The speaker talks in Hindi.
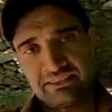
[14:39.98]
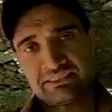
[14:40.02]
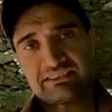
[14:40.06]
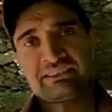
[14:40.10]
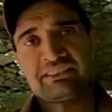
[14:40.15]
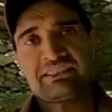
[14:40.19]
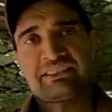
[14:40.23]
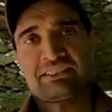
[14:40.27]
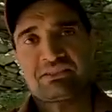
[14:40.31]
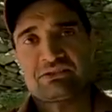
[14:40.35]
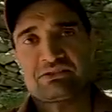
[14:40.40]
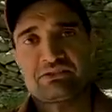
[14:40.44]

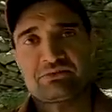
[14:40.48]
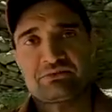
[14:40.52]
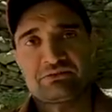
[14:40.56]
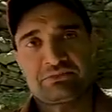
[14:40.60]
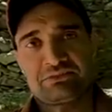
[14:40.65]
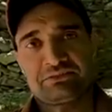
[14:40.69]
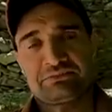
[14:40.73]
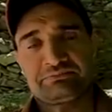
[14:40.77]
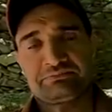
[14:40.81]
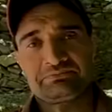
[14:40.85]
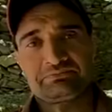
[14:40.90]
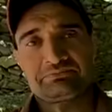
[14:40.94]
सच है क्यों
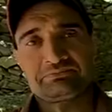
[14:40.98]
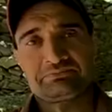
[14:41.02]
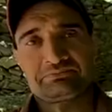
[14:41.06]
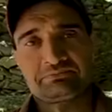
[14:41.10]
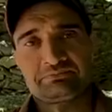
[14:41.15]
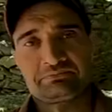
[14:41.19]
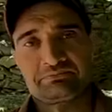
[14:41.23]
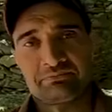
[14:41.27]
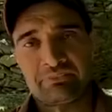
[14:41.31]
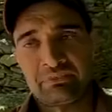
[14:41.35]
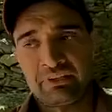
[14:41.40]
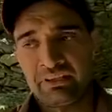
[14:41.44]

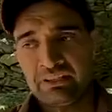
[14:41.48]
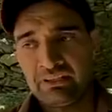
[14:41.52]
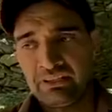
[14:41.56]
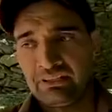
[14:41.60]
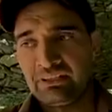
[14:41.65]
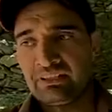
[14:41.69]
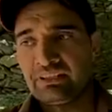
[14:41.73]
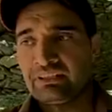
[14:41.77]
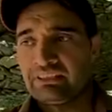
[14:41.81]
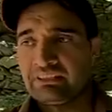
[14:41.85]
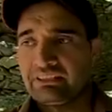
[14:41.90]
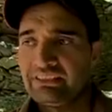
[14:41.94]
अच्छा
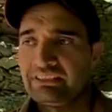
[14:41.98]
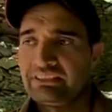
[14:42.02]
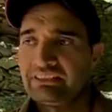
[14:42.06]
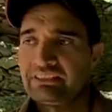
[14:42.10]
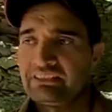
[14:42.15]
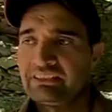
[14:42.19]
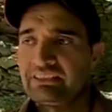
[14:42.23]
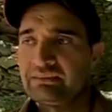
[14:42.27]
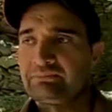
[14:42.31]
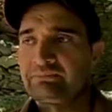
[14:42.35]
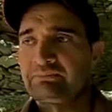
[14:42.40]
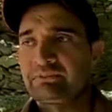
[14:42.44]
ये
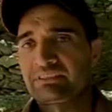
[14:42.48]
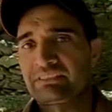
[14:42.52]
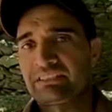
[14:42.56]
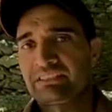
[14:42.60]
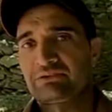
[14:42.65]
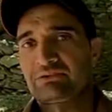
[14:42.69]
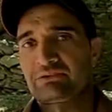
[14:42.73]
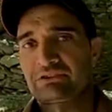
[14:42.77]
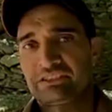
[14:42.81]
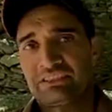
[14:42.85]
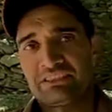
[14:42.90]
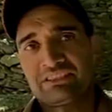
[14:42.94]
जब
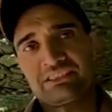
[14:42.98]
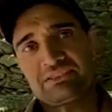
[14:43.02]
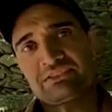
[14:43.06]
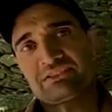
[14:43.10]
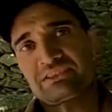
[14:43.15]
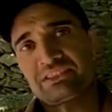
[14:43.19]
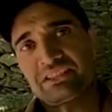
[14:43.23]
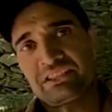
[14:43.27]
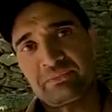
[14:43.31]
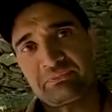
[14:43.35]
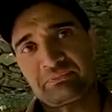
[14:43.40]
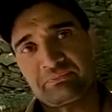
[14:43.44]
पसंद होते हैं ना
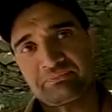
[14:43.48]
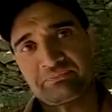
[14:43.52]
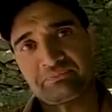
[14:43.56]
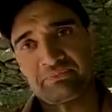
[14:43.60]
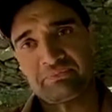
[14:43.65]
इसका